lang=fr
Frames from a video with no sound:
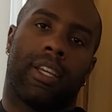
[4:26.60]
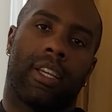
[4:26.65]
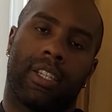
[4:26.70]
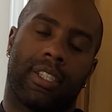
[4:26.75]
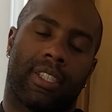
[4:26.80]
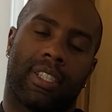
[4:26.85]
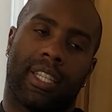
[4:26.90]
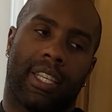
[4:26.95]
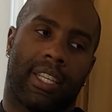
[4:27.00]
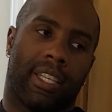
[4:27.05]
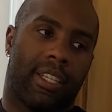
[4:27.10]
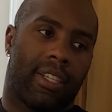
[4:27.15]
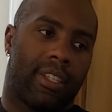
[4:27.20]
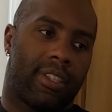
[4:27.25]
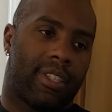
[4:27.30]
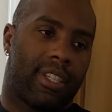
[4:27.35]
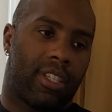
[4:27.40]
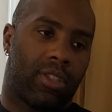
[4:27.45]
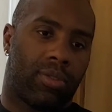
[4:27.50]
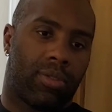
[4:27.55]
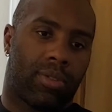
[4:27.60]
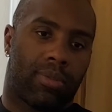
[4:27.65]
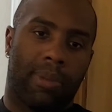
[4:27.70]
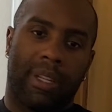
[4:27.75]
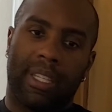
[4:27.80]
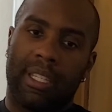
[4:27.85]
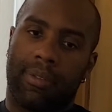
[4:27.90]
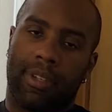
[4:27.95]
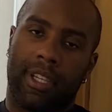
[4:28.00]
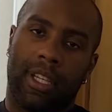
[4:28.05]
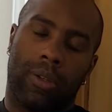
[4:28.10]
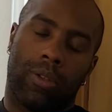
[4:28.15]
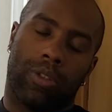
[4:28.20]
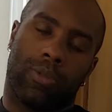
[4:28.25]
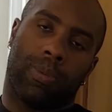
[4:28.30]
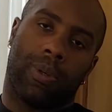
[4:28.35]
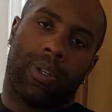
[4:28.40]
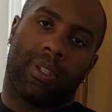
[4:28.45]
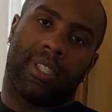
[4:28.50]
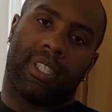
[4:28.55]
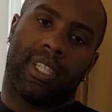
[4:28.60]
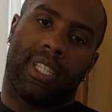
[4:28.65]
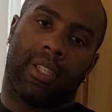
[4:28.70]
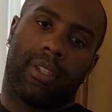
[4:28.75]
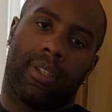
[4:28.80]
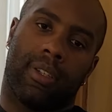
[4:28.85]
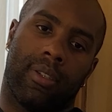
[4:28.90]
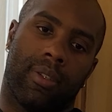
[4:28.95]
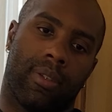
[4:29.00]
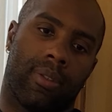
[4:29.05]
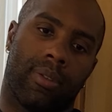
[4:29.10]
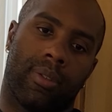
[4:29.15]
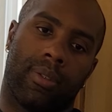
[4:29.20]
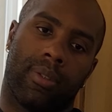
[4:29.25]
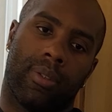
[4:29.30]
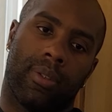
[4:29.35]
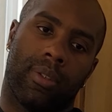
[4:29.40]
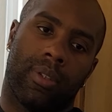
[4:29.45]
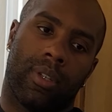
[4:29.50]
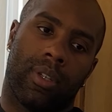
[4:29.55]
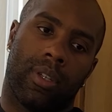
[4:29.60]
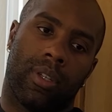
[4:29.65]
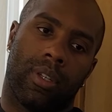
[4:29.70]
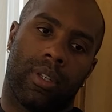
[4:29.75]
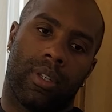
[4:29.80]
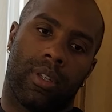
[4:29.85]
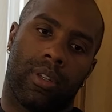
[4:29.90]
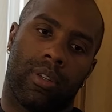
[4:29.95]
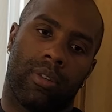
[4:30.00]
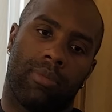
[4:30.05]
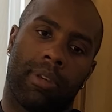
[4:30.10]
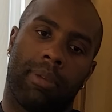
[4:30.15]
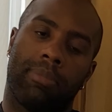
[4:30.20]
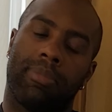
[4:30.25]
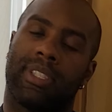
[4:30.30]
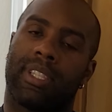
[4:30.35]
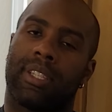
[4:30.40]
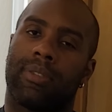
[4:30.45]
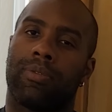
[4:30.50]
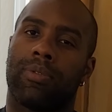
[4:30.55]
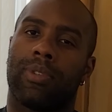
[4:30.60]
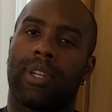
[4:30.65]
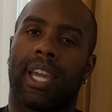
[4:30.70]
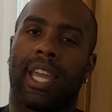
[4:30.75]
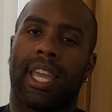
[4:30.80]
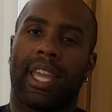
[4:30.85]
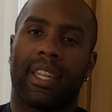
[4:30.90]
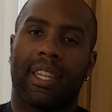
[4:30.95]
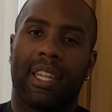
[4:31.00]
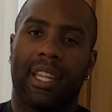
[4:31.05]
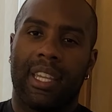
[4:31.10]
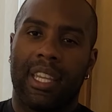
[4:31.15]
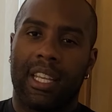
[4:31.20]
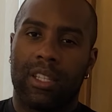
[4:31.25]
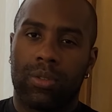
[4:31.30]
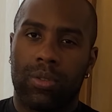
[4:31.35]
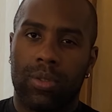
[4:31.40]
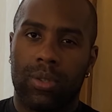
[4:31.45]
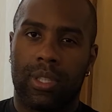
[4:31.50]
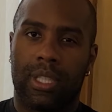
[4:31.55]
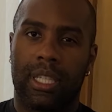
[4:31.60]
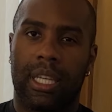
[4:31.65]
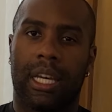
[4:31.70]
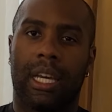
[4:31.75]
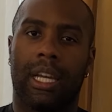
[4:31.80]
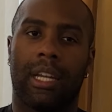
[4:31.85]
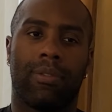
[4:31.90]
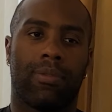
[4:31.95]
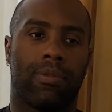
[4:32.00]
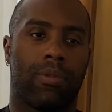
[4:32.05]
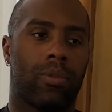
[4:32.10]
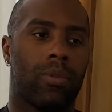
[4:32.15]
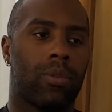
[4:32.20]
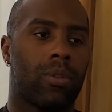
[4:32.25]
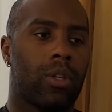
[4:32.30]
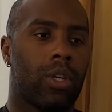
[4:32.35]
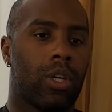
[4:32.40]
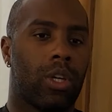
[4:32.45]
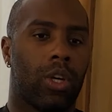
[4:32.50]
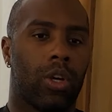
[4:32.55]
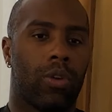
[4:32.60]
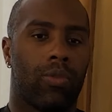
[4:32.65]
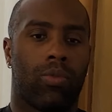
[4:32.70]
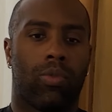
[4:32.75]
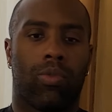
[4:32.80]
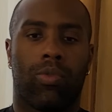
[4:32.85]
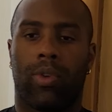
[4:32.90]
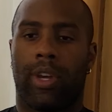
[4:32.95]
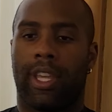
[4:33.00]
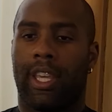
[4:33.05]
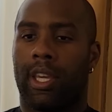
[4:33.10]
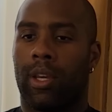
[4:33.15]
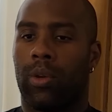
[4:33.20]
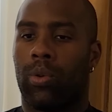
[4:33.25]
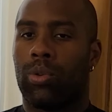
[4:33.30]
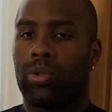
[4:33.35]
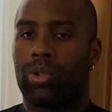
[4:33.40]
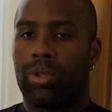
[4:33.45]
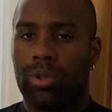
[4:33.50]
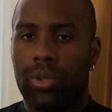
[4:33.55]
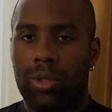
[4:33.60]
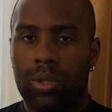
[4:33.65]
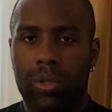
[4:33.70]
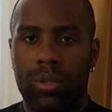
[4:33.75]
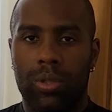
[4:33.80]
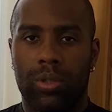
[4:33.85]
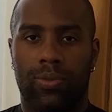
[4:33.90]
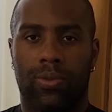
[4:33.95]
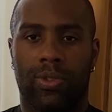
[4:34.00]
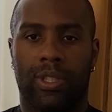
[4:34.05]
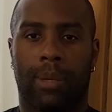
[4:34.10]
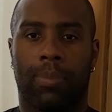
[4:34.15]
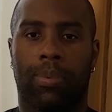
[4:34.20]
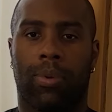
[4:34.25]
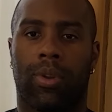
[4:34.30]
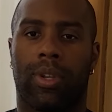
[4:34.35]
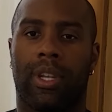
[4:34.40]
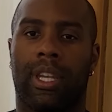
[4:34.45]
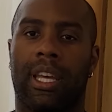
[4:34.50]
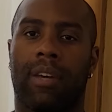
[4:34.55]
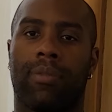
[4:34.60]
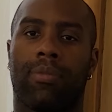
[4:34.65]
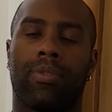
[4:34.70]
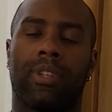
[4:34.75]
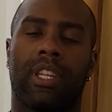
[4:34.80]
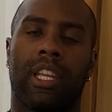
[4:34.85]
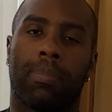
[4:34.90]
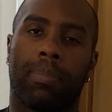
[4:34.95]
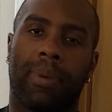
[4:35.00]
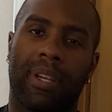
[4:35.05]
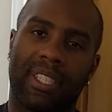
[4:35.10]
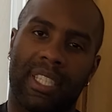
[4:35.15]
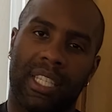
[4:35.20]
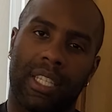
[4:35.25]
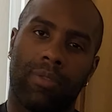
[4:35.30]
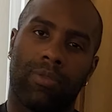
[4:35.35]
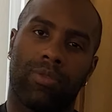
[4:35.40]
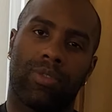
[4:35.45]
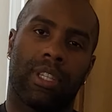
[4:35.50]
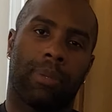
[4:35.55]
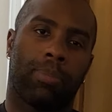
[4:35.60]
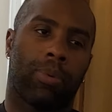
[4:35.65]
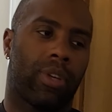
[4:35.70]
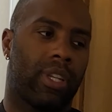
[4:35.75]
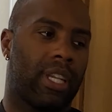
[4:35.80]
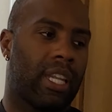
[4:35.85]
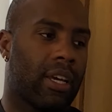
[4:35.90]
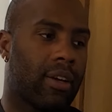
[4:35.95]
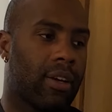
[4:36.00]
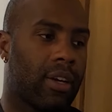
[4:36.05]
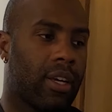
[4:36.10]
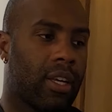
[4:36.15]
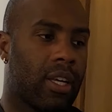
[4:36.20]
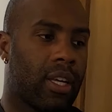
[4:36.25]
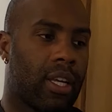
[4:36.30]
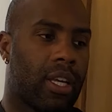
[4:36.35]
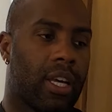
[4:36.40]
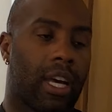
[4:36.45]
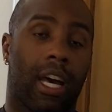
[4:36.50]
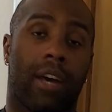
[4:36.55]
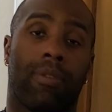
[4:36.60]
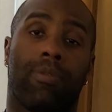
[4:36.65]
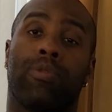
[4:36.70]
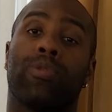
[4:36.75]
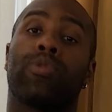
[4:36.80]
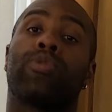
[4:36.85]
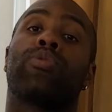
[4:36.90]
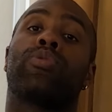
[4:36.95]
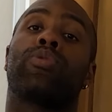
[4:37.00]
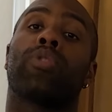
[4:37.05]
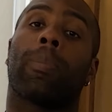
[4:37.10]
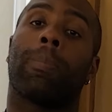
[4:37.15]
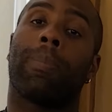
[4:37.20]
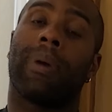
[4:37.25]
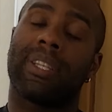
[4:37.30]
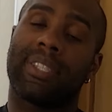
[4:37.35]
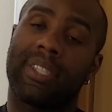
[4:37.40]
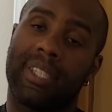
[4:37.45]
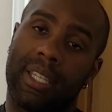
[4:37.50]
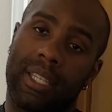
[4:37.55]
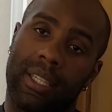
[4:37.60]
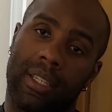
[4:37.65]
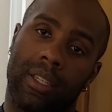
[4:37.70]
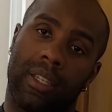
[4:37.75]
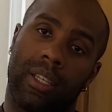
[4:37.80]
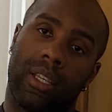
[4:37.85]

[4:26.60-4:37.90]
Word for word: C'est juste magnifique le sport, c'est... Euh, même vous créez des liens sociaux, vous, vous voyez autre chose, vous apprenez à vous dépasser, vous apprenez à, à vous surpasser